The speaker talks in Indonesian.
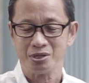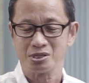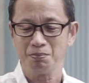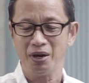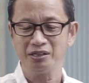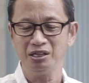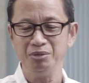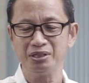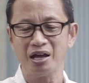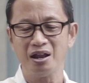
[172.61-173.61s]
Sebaliknya,
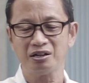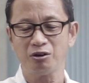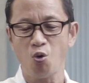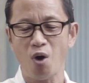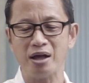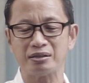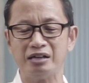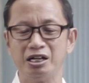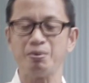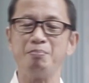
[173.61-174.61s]
mintalah
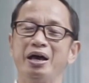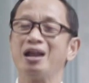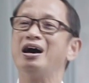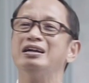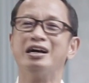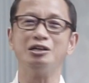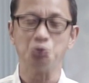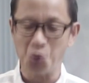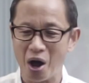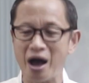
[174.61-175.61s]
kekuatan dan pembelaan dari
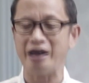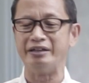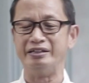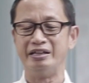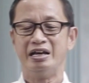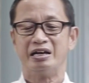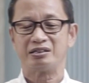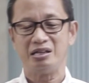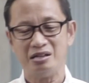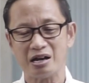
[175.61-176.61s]
Tuhan,
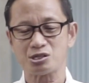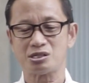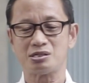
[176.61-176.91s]
tidak